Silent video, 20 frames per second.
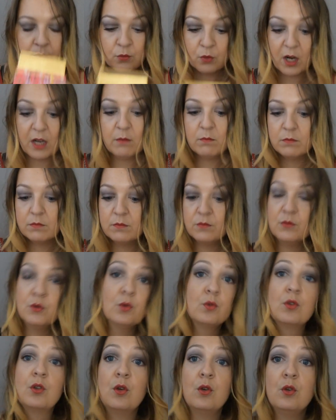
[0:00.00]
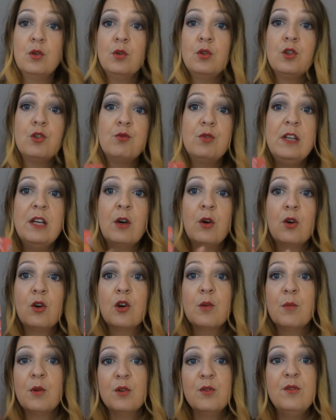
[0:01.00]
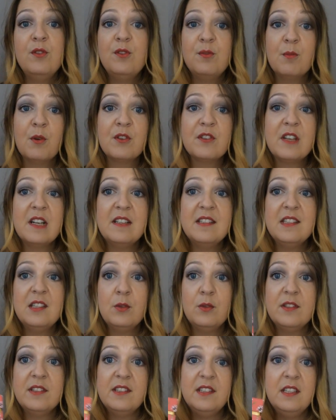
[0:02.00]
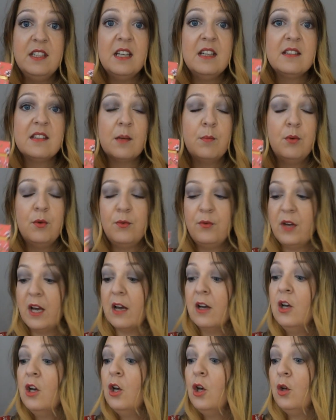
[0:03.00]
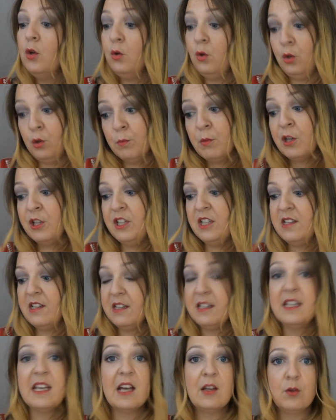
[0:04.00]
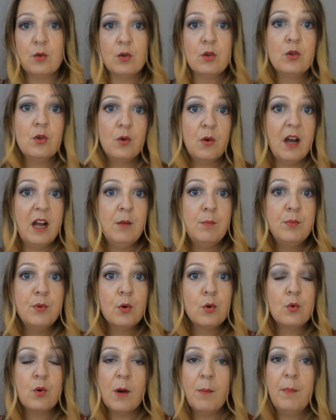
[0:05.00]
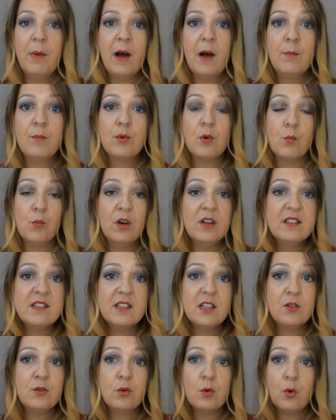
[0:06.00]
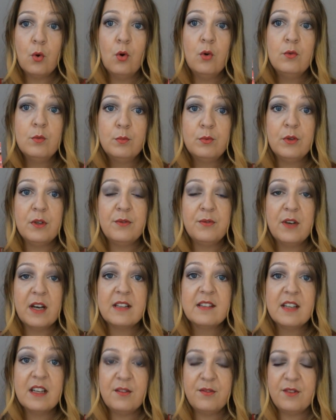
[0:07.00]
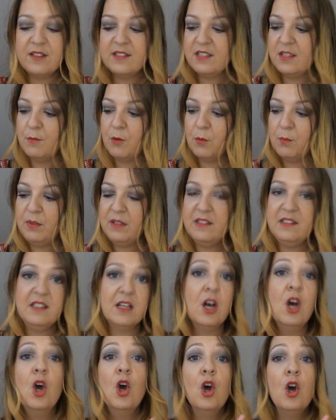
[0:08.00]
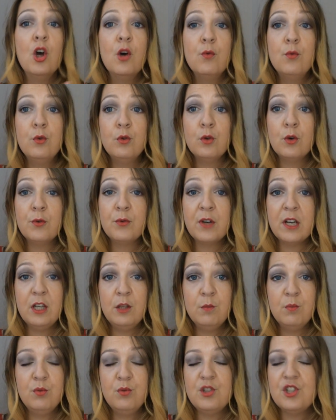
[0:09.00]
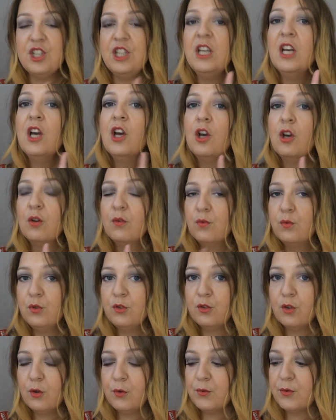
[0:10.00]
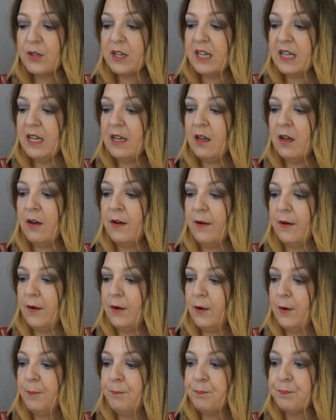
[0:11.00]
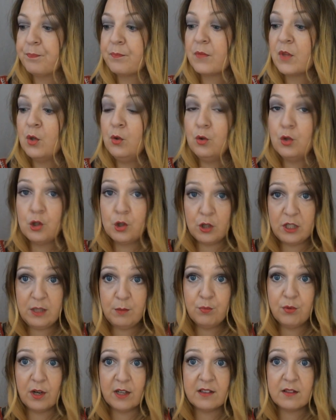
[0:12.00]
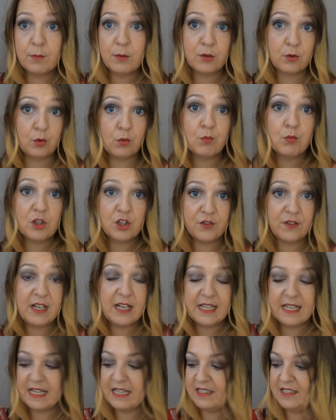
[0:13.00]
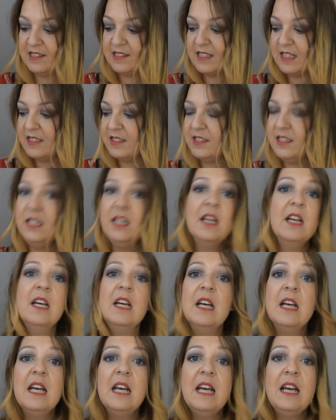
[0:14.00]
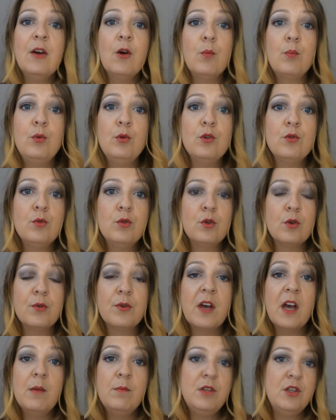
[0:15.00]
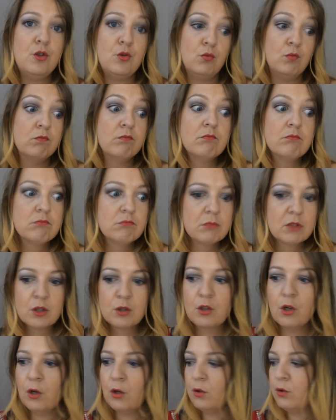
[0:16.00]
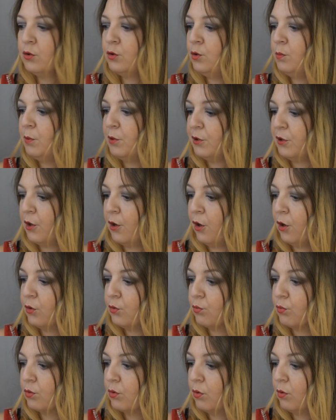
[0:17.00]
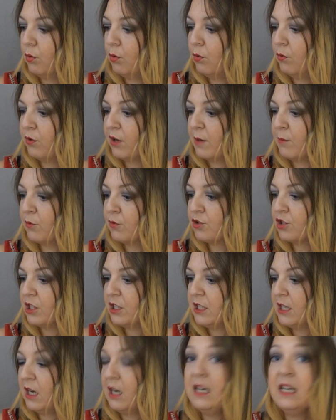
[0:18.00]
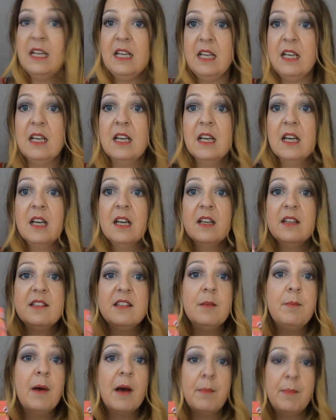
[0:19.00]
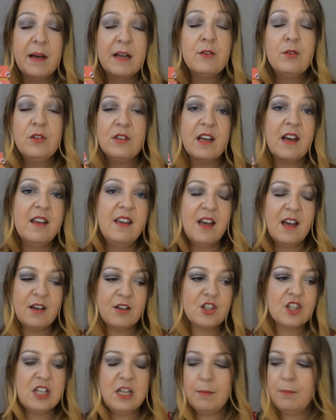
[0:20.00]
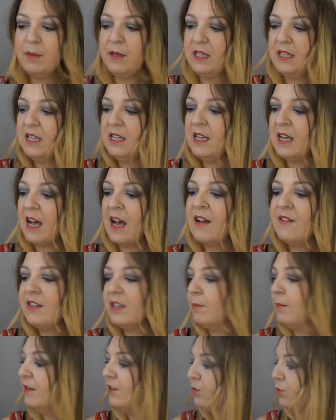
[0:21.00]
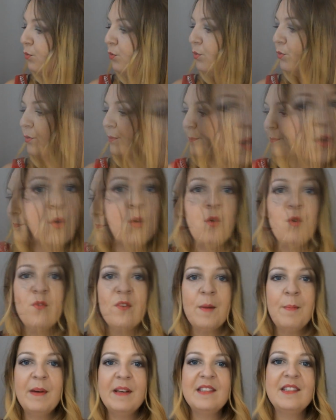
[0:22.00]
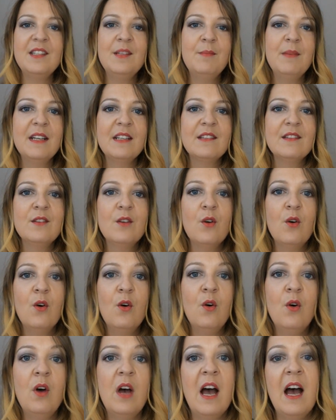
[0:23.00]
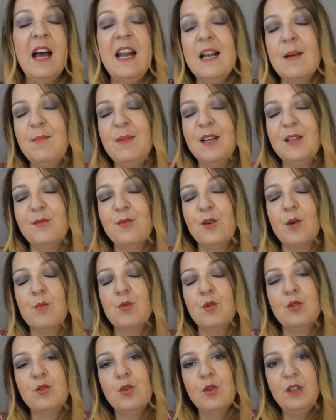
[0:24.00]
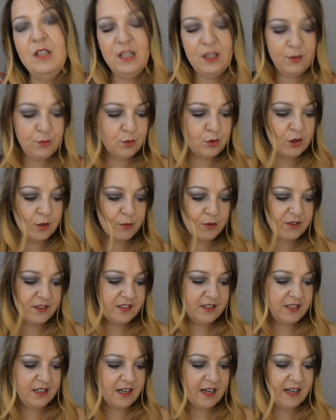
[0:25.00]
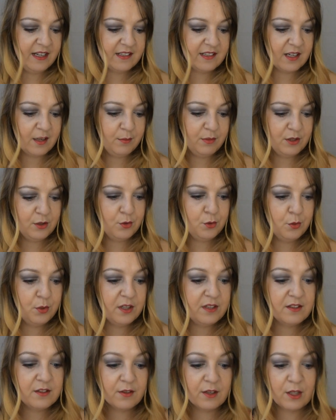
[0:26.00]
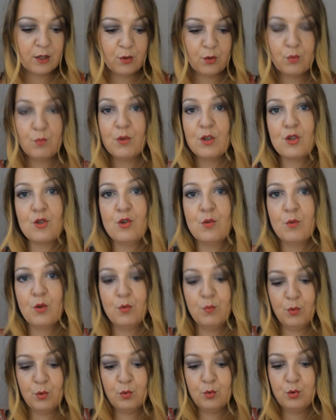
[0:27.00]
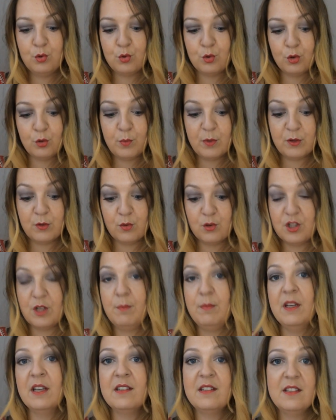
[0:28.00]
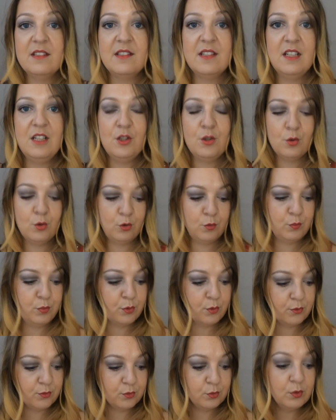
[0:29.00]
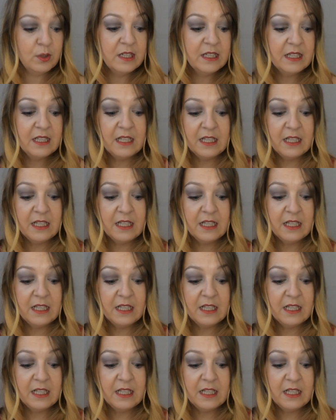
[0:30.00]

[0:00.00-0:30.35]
Ouais, donc euh, je vous les recommande vivement celle-ci aussi et ça peut faire une bonne idée de cadeau de Noël. Pourquoi pas Pour moins de 7 euros, vous pouvez faire très facilement plaisir. Vous offrez une bougie, vous offrez euh, une jolie boîte parce que moi je vais la garder celle-ci et en plus vous offrez un bijou. Que du bonheur, donc euh, vraiment génial et c'est pas un partenariat, je l'ai payé avec mes sous. On va passer maintenant à la plateforme Octoly. Vous commencez à être habitué. C'est vrai que moi, je demande beaucoup de choses parce que j'aime bien tester les choses pour vous.